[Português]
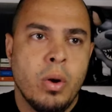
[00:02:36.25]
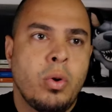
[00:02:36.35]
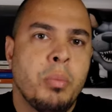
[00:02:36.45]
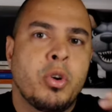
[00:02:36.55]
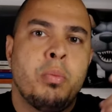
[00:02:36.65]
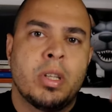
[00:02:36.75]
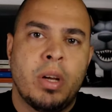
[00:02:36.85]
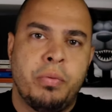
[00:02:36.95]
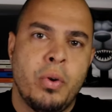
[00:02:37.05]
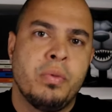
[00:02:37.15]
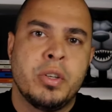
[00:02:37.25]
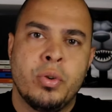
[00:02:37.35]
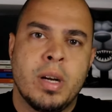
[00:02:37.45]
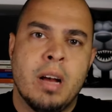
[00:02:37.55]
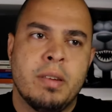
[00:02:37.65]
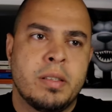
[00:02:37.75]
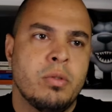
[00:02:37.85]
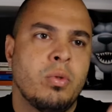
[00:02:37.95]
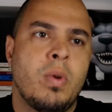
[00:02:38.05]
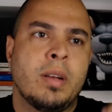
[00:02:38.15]
Como que o Botafogo vai jogar? Vai ser
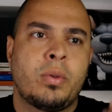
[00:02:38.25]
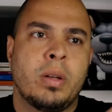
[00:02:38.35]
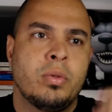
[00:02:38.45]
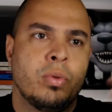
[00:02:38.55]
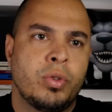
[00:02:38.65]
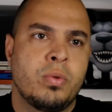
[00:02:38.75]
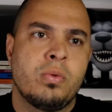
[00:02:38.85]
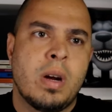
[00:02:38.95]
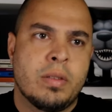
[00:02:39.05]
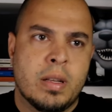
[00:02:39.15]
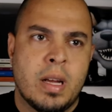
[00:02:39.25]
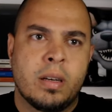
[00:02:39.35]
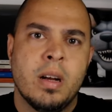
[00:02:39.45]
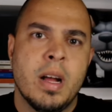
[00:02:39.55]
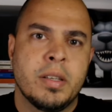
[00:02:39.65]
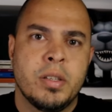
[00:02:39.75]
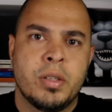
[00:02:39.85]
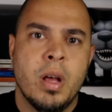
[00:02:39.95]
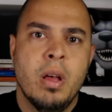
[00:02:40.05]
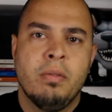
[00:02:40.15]
num 4-4-2 com quatro atacantes?
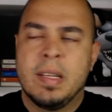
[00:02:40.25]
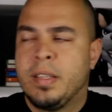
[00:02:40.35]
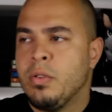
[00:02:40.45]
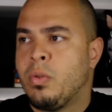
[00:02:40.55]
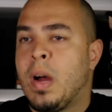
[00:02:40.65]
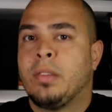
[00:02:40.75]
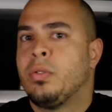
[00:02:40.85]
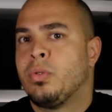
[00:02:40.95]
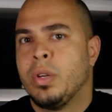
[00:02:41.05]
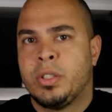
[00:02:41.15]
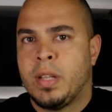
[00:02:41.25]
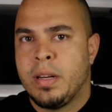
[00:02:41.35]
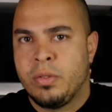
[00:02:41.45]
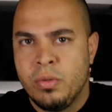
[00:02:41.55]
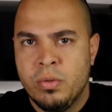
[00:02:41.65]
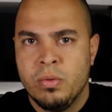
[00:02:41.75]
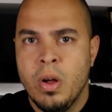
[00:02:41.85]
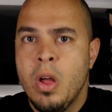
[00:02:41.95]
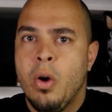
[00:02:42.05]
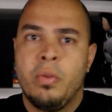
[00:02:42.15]
Vai ser num 4-2-3-1?
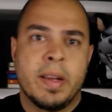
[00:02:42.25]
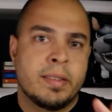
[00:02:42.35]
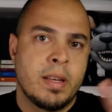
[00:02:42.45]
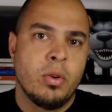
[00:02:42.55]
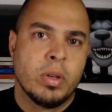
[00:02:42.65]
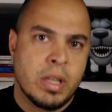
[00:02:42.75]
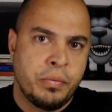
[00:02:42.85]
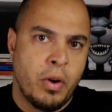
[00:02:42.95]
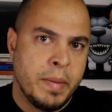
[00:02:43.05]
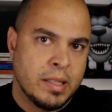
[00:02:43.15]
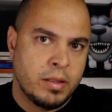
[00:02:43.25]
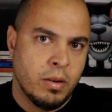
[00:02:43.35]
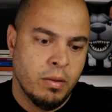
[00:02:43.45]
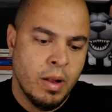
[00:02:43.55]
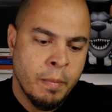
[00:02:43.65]
Ou vai ser em outra formação?